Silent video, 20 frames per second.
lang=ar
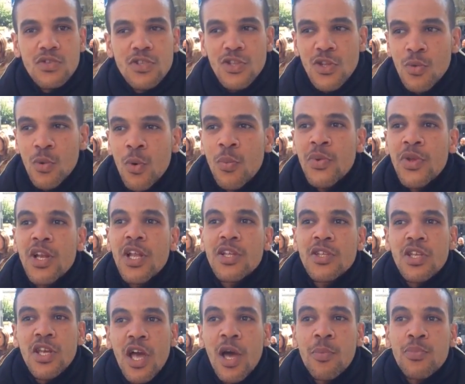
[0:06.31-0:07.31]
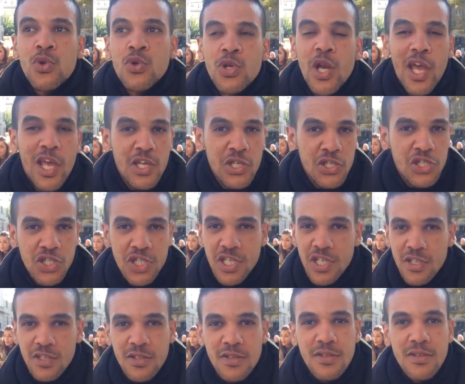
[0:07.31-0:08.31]
الطوموبيلات يهبطوا لنا غير
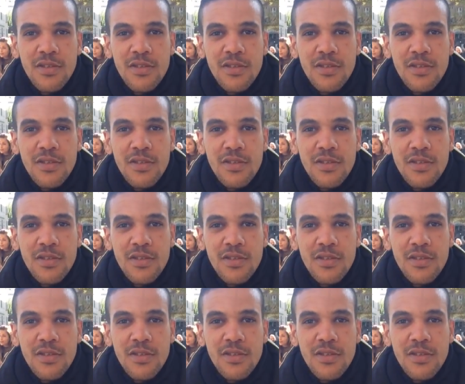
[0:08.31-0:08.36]
جديد